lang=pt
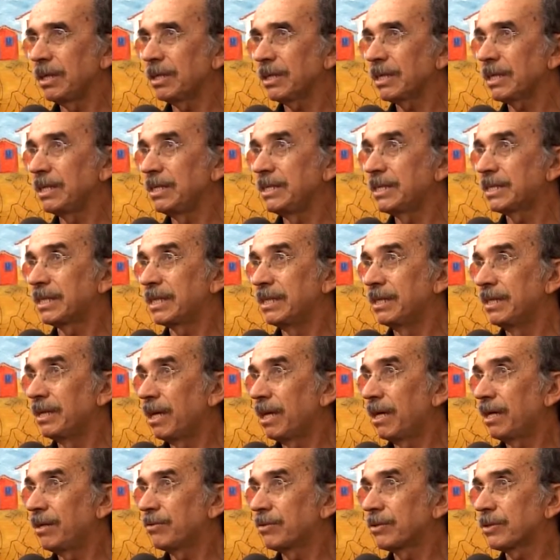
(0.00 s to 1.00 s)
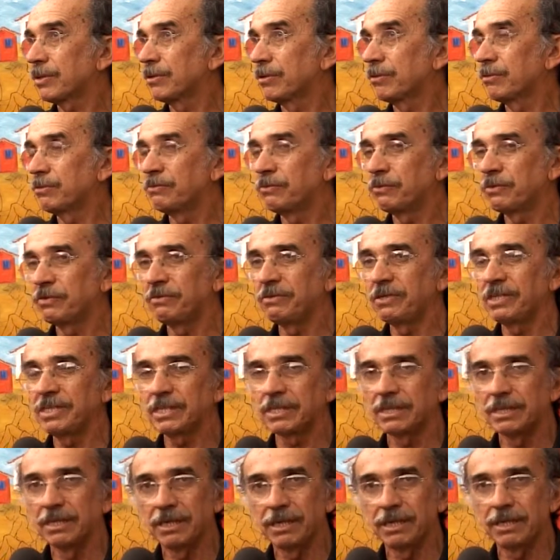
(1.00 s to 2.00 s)
aqueles cenários que eu
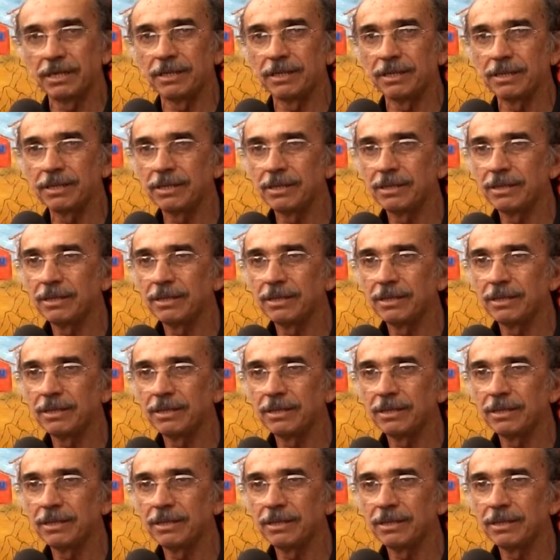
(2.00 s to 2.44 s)
vivenciei.